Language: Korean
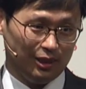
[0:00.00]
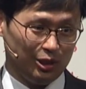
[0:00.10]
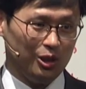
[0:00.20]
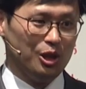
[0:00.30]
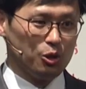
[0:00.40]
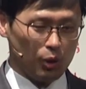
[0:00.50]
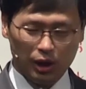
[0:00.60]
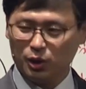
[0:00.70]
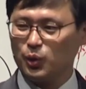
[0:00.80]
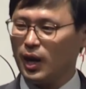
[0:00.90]
그렇죠?
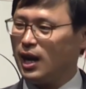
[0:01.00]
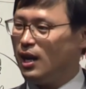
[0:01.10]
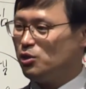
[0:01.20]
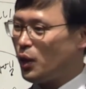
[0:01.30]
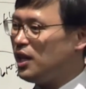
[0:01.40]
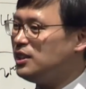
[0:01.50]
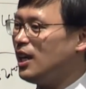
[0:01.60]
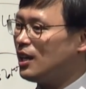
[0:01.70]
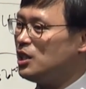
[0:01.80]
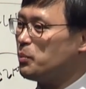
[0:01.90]
죄인과 죄인이
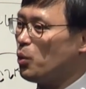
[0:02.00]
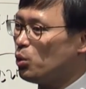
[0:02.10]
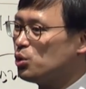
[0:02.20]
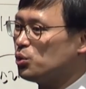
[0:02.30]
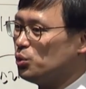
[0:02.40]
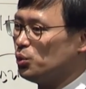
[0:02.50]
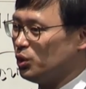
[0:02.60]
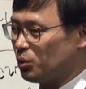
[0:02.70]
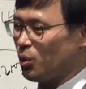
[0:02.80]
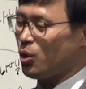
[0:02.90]
하나님께 올 수
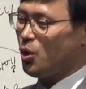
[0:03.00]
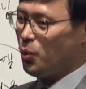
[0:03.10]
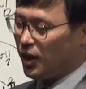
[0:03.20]
있도록